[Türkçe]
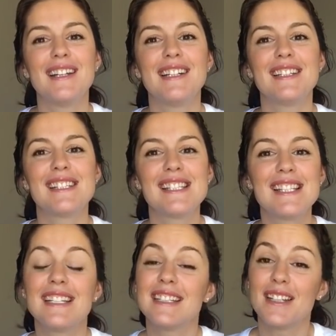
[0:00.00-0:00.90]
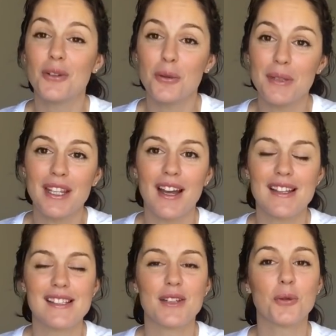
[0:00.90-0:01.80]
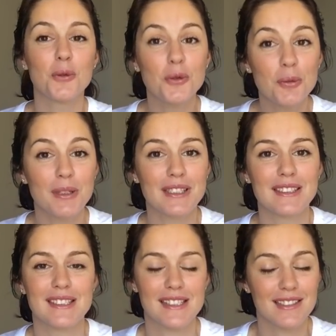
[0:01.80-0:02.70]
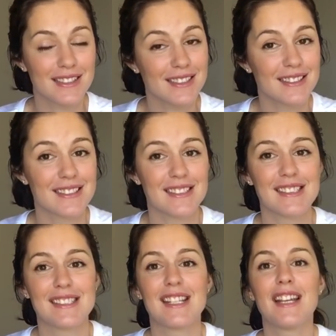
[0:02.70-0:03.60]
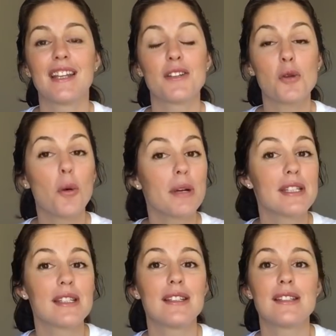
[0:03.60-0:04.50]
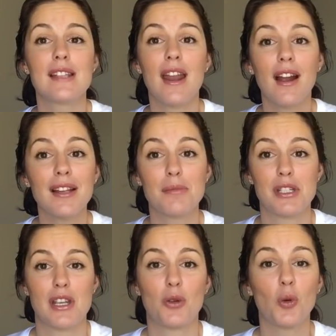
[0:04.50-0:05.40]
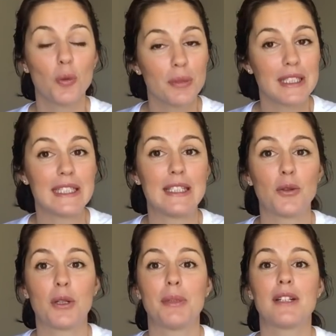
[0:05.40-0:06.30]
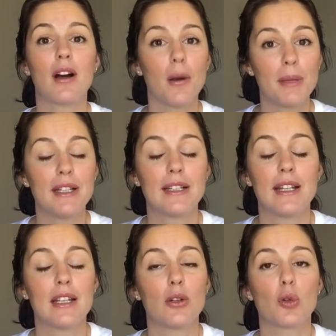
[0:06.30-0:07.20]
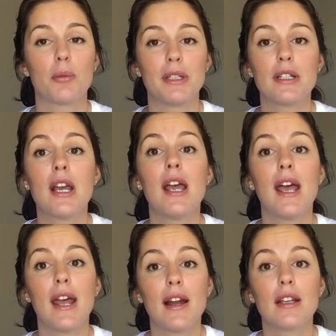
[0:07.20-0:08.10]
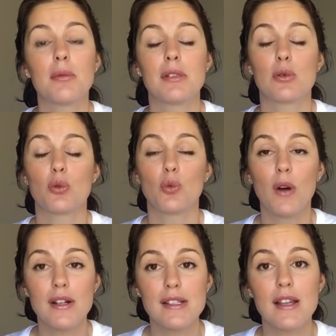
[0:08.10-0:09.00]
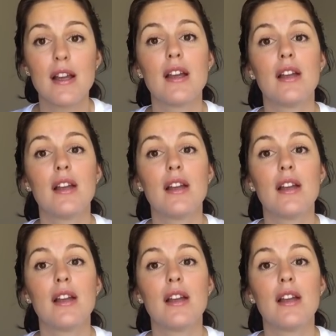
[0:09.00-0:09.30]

Ee, sizlerin de doğum hikayesinde unutmadığınız anılarınız ya da sormak istediğiniz herhangi bir şey doğumla ilgili olabilir, hamilelikle ilgili olabilir herhangi bir soru varsa